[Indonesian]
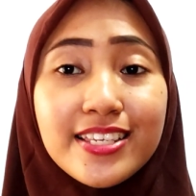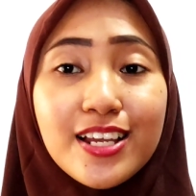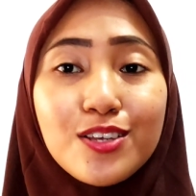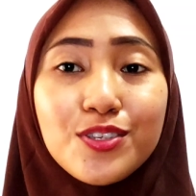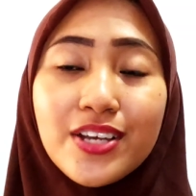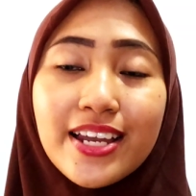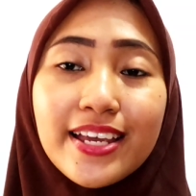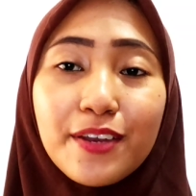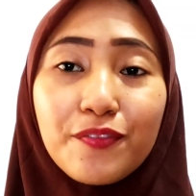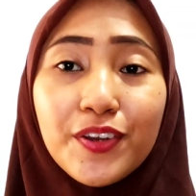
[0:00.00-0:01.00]
Dan jangan suka
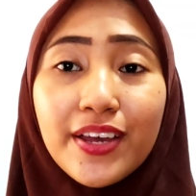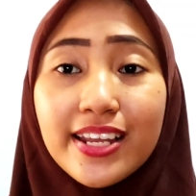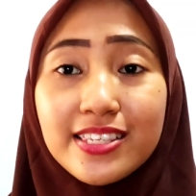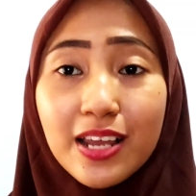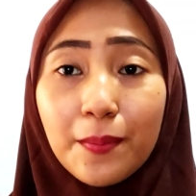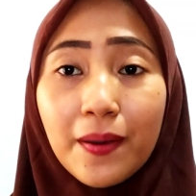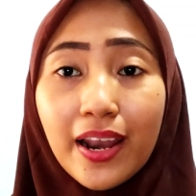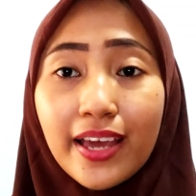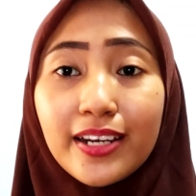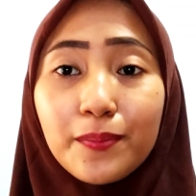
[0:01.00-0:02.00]
dengan video ini, jangan
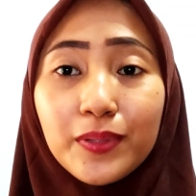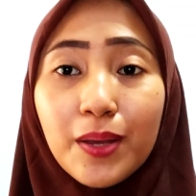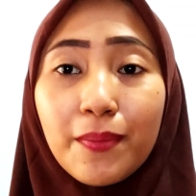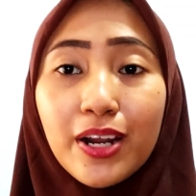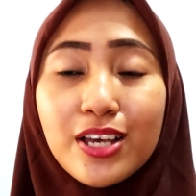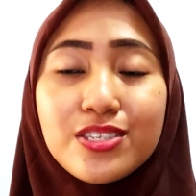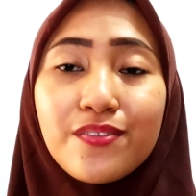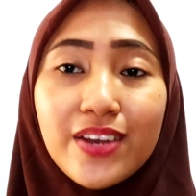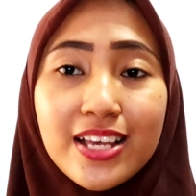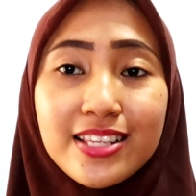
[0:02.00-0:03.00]
lupa like dan komen
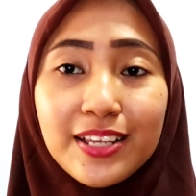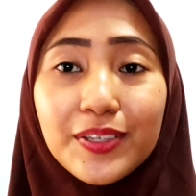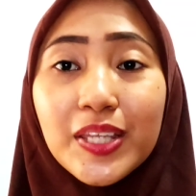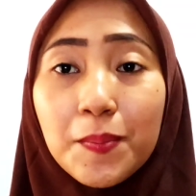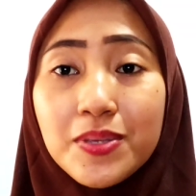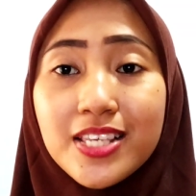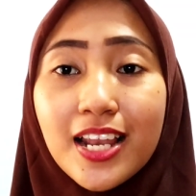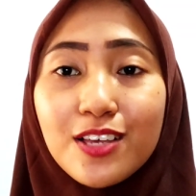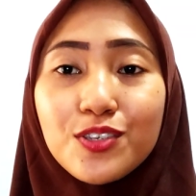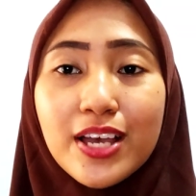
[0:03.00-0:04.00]
video selanjutnya
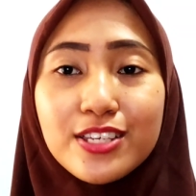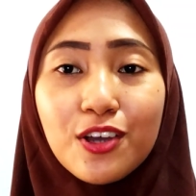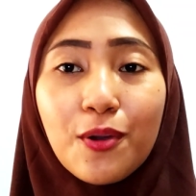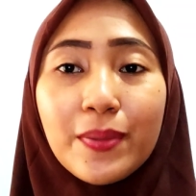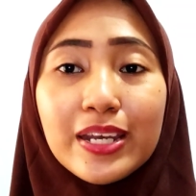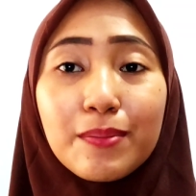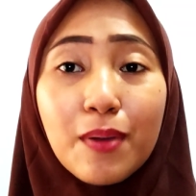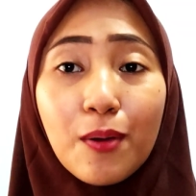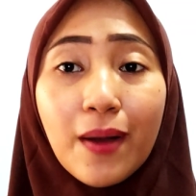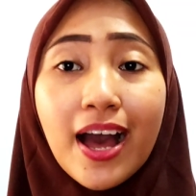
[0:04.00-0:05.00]
bisa langsung aja komen di
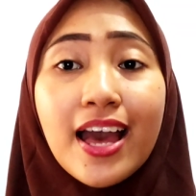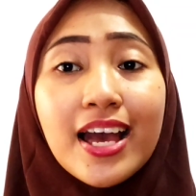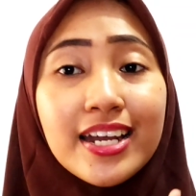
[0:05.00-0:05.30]
bawah.